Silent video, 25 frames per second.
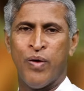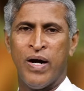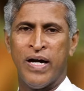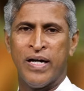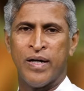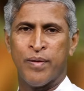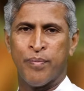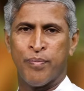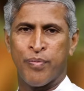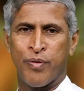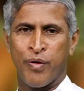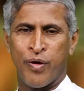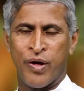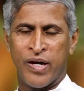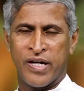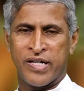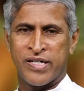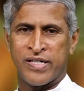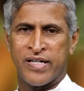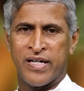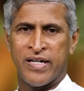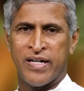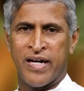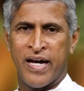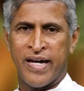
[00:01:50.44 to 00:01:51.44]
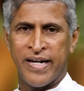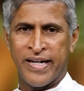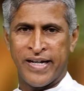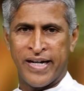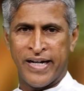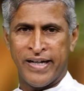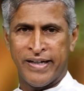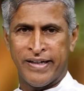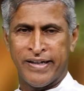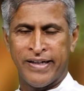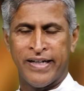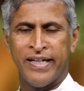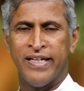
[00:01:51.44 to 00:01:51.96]
వాటి ప్రొడక్షన్ని
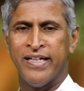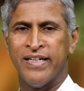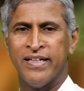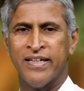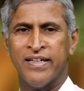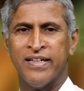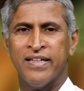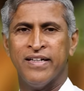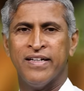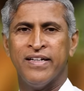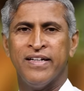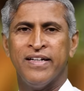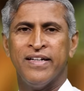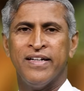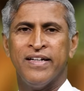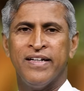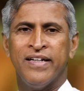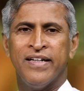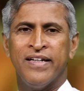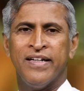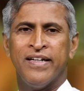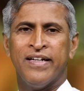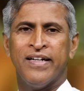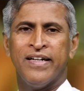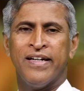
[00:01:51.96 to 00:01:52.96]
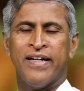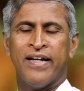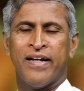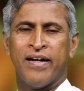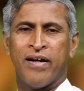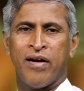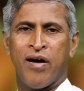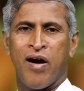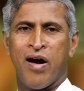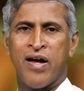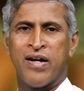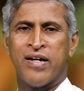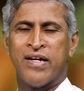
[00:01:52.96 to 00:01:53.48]
అరికట్టి ఈ
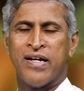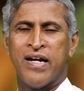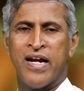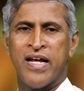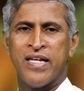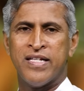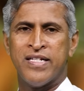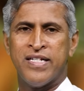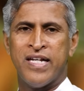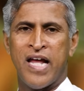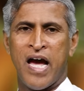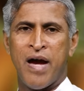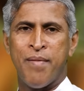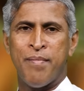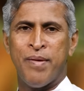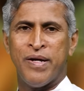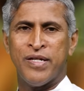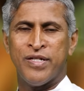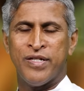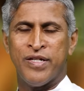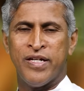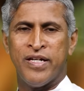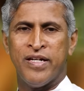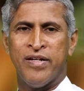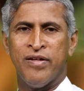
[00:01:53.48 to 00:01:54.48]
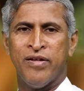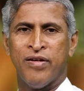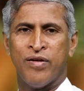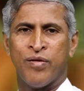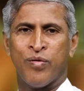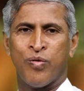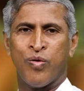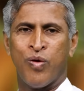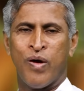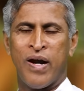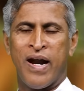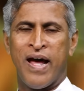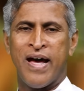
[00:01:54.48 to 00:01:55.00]
కార్ట్లేజ్ డ్యామేజ్ని
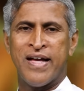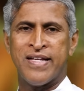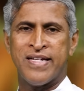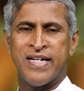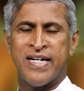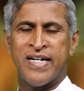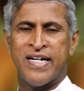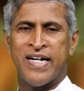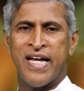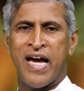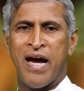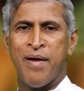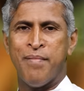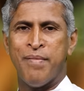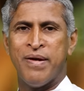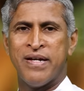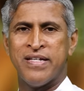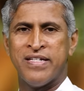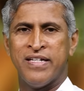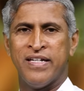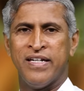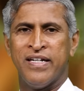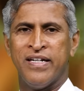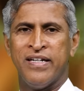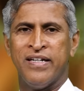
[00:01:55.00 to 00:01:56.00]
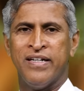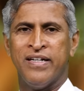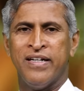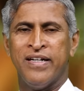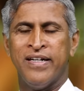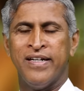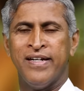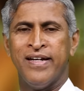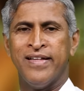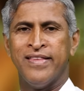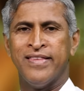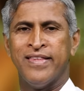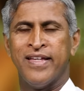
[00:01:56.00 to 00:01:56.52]
కొలాజన్ డ్యామేజ్ని
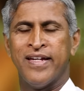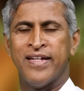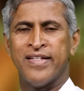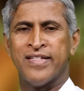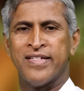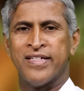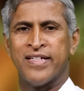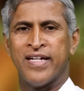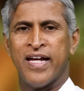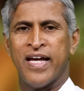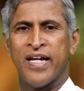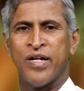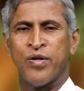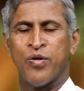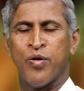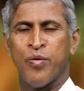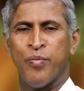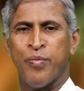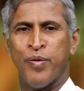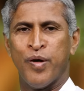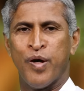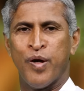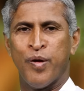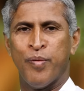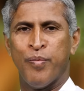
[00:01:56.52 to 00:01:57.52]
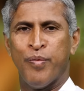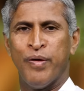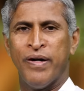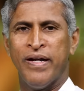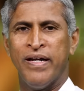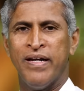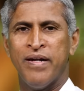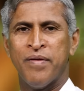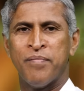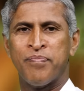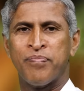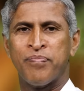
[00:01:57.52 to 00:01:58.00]
నియంత్రించడానికి ఉపయోగపడే